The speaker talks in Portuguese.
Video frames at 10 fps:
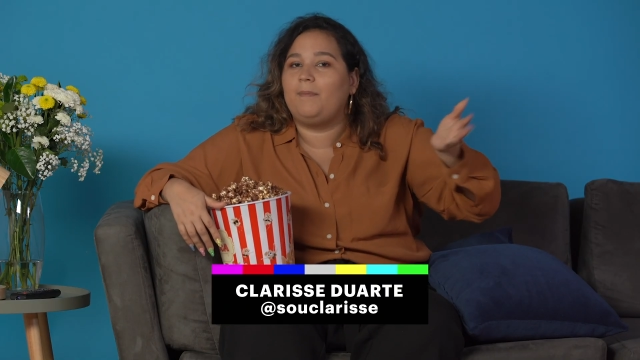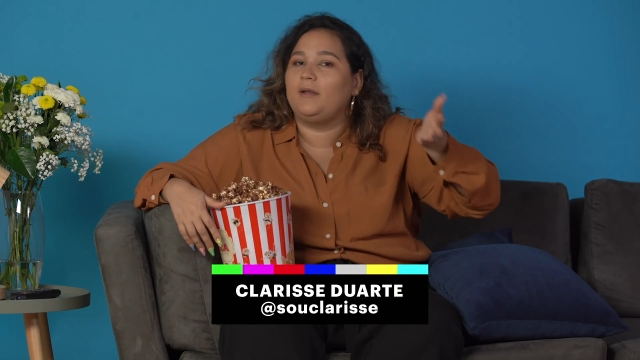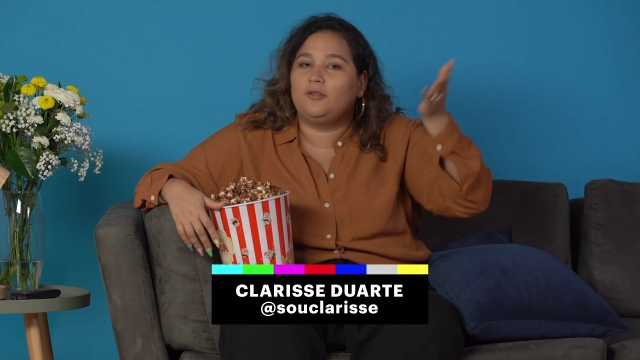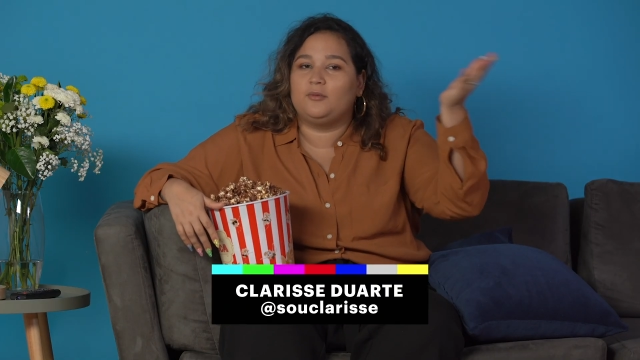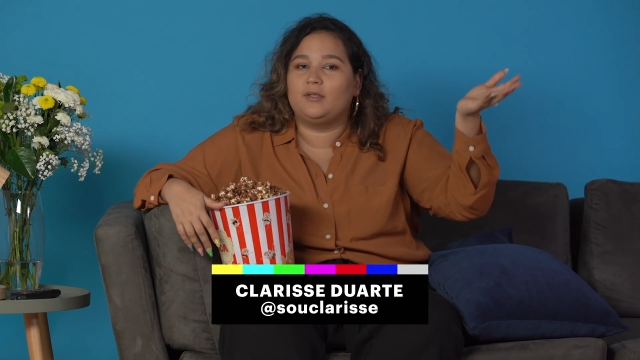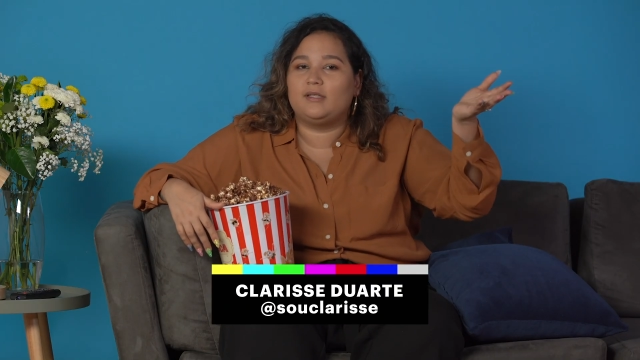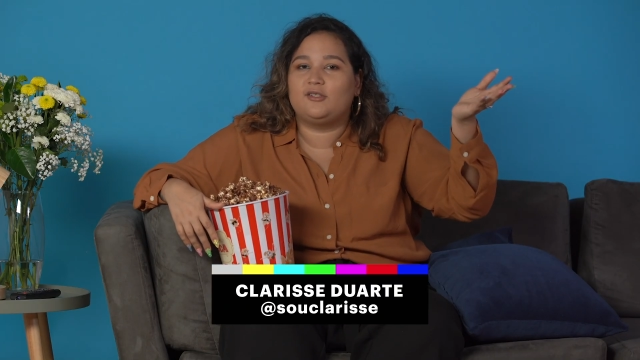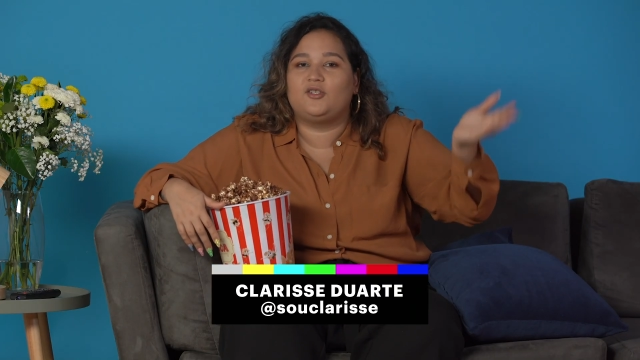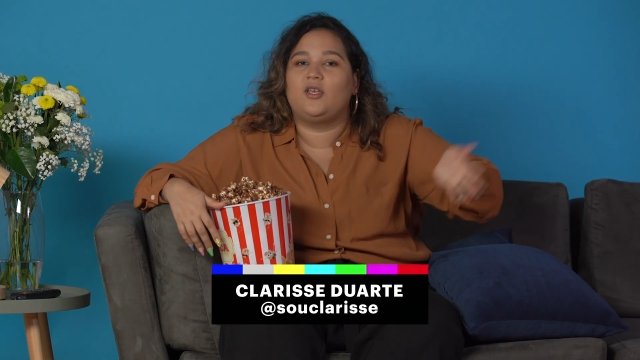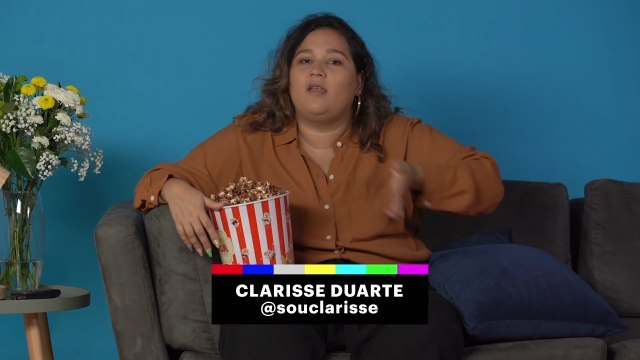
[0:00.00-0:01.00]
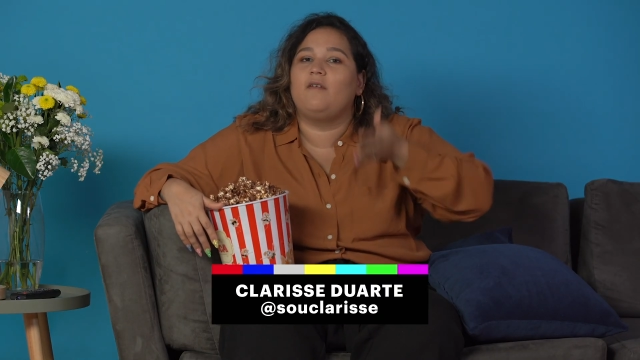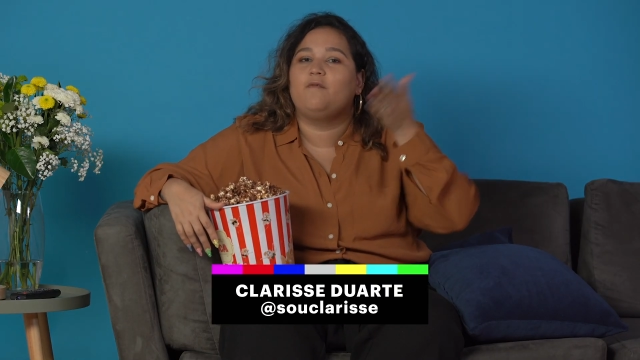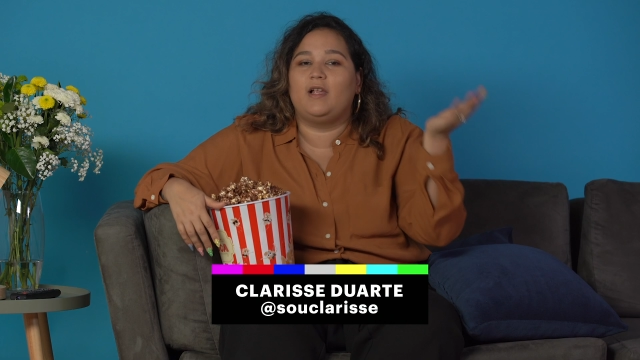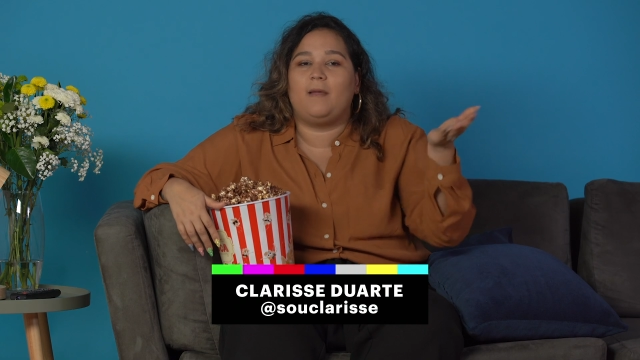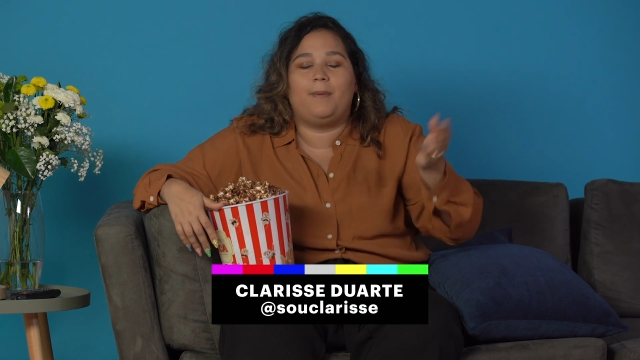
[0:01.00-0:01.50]
para todo mundo assistir.
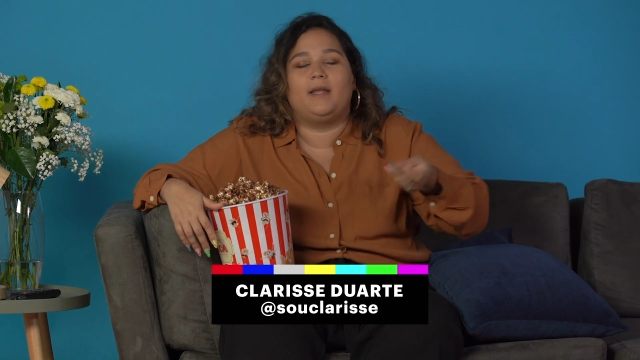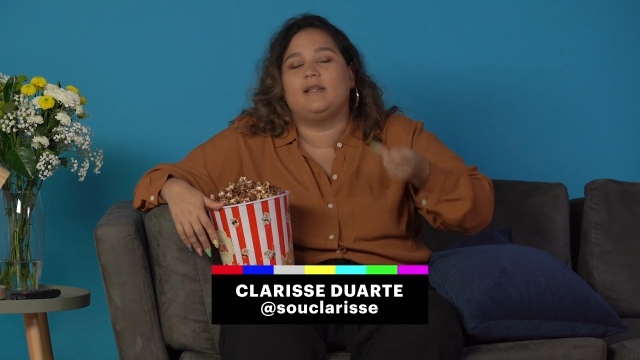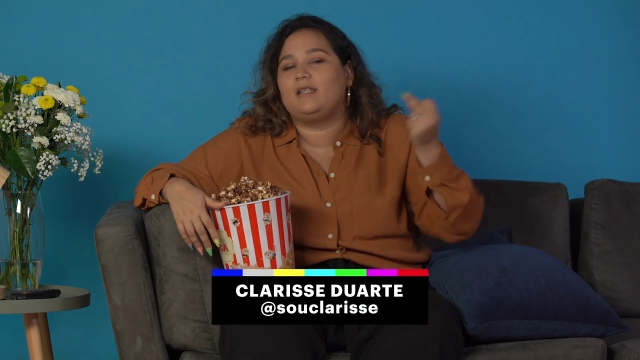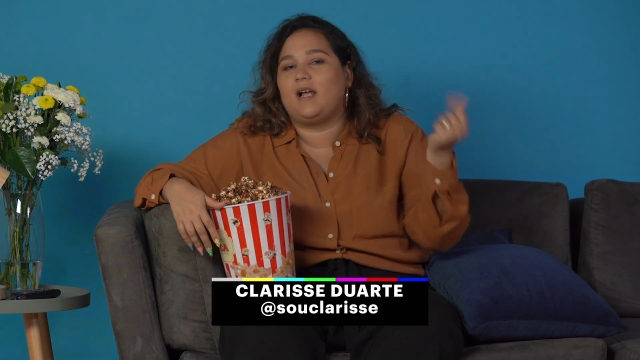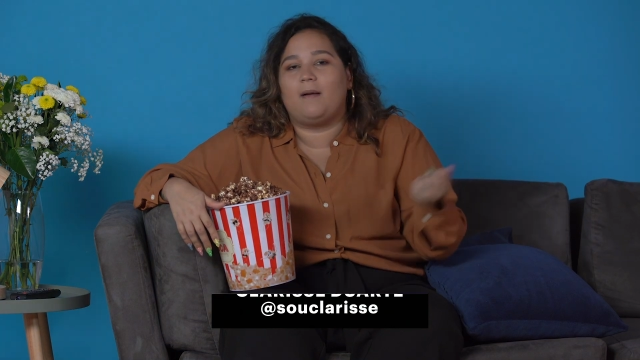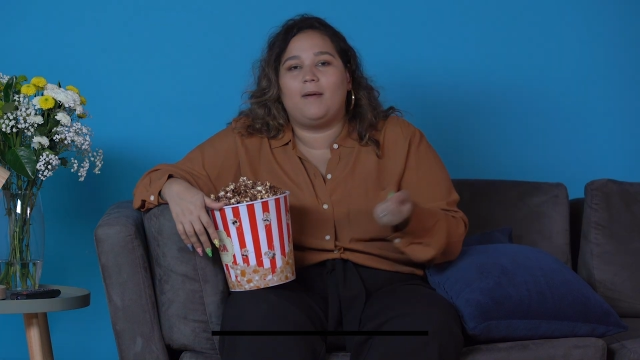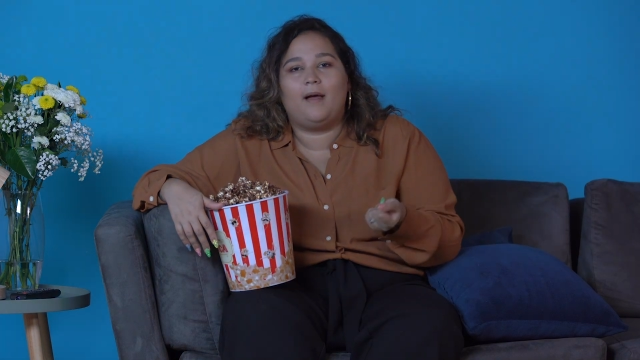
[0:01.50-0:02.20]
Vale a pena, se acaba